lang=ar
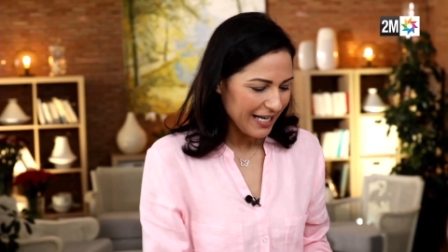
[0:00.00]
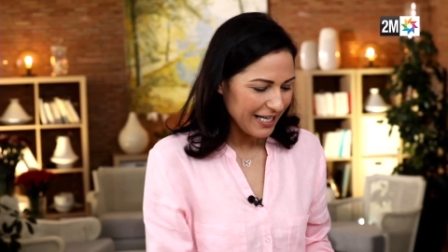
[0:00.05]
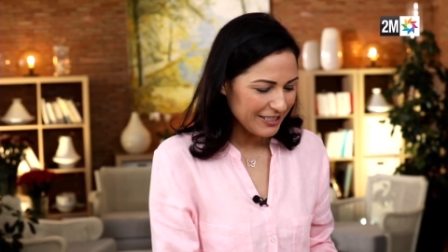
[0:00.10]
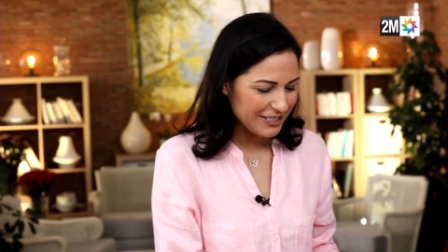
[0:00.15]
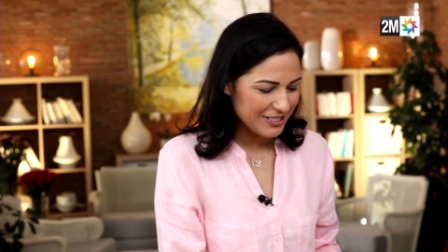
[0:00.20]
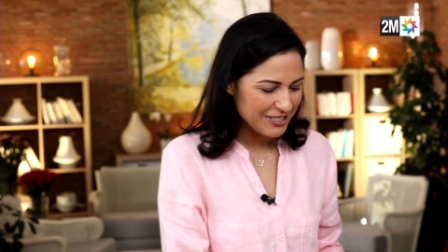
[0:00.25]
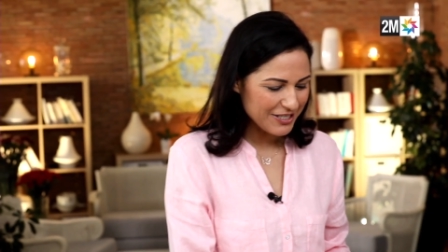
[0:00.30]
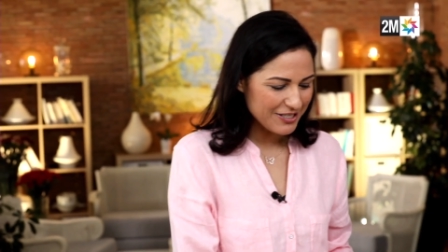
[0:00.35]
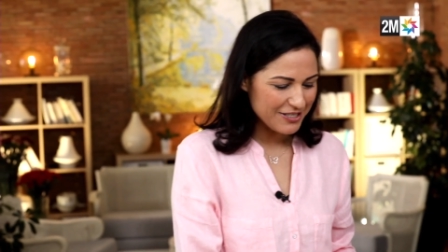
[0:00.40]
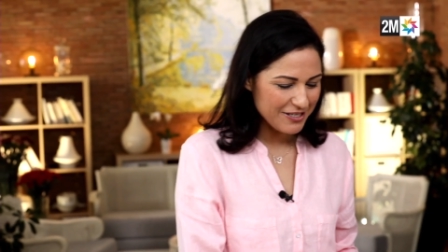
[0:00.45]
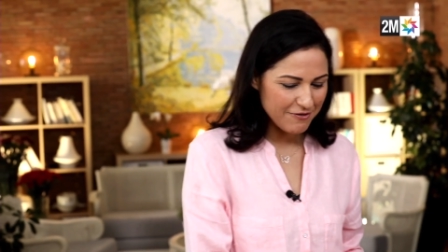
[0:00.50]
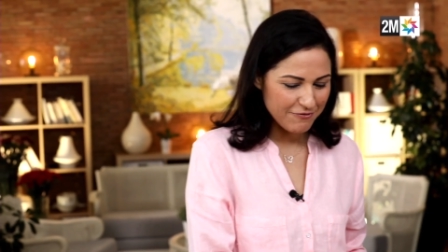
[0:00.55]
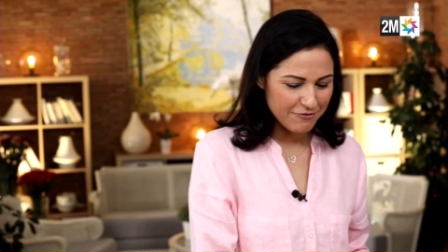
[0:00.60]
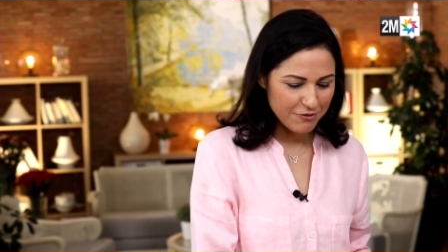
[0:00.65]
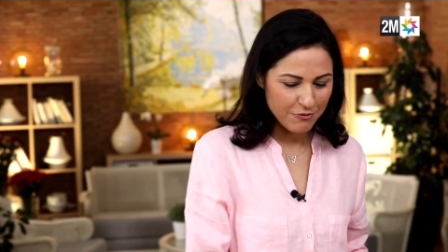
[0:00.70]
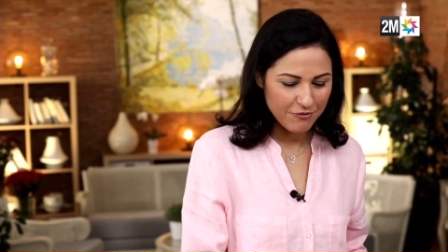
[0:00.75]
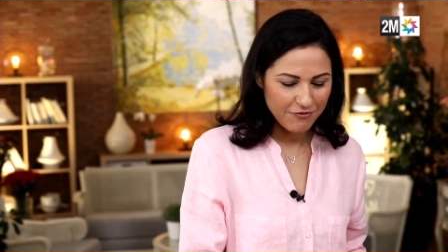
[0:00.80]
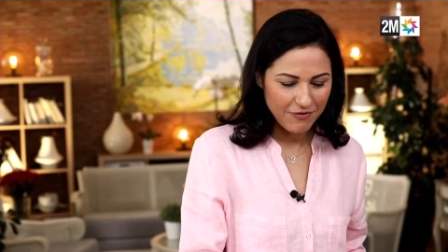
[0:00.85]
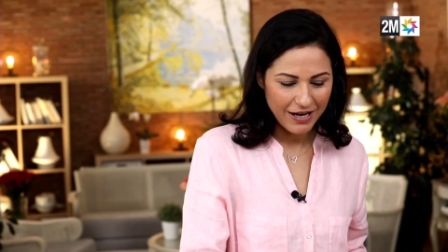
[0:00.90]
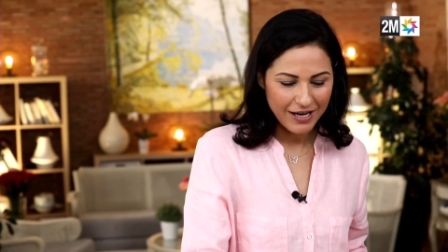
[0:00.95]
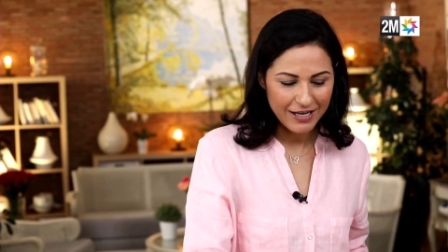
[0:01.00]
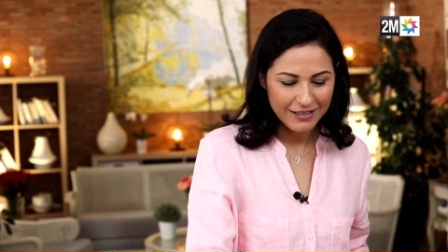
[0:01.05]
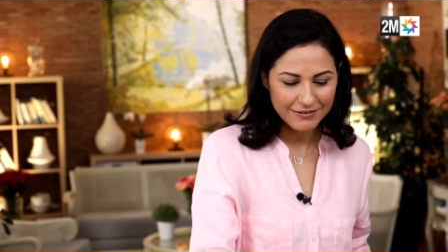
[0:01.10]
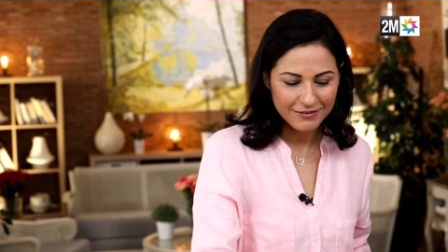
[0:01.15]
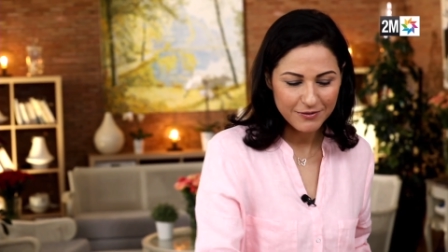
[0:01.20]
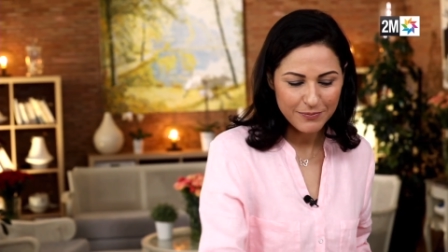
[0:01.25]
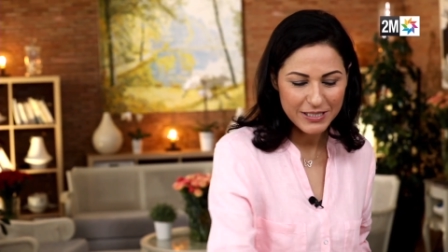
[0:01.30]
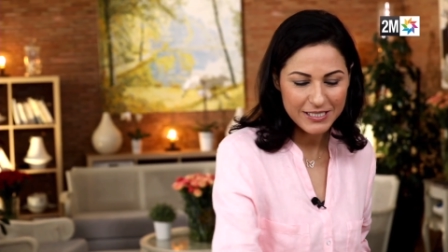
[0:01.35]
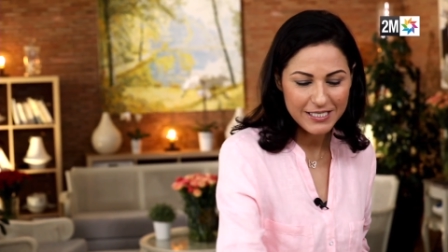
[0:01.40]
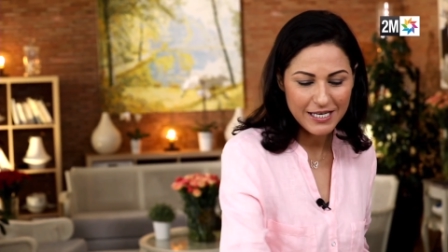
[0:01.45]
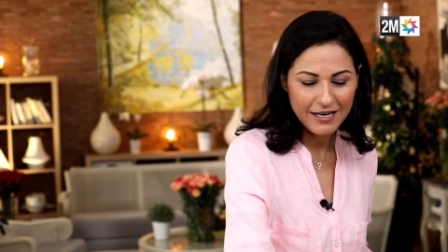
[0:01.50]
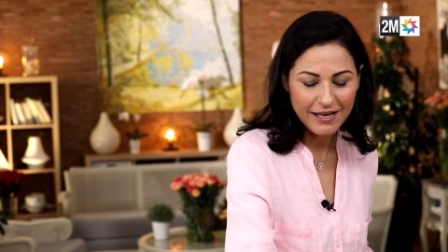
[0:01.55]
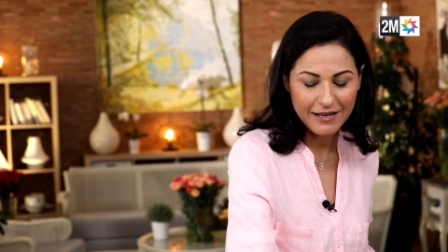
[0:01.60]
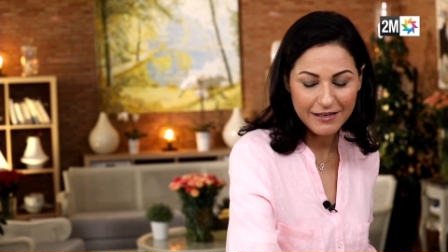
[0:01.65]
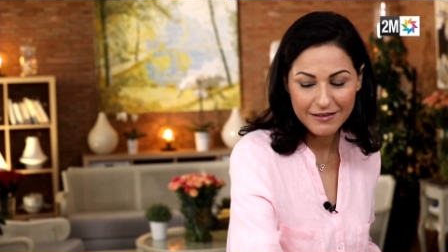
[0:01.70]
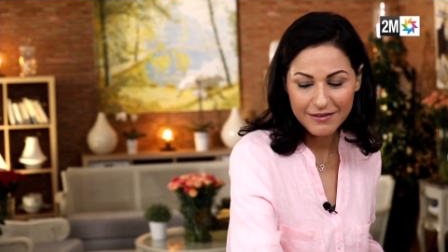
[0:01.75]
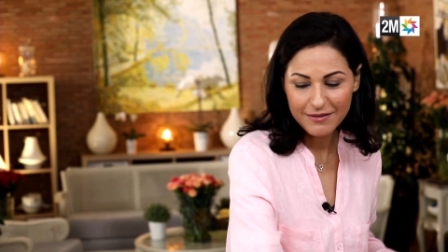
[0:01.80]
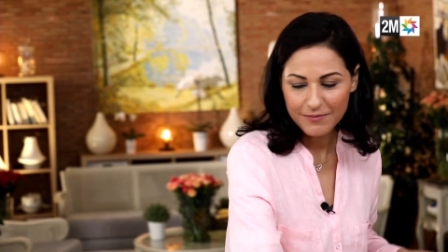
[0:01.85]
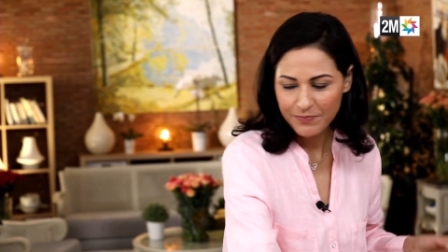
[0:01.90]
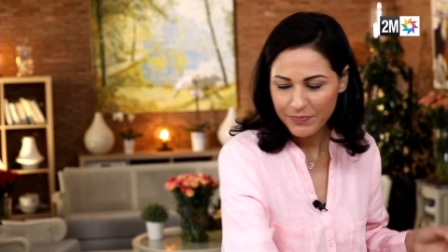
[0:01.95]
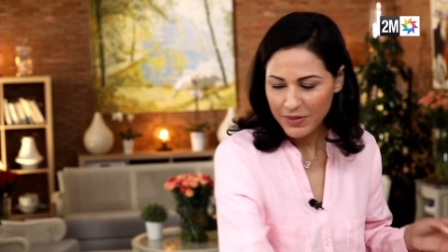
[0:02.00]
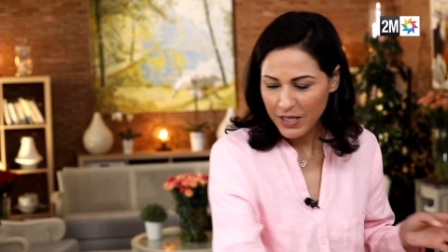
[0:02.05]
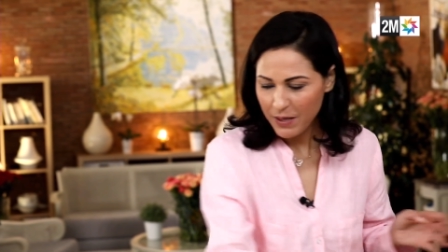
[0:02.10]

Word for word: غادي تكتفيو فقط مثلا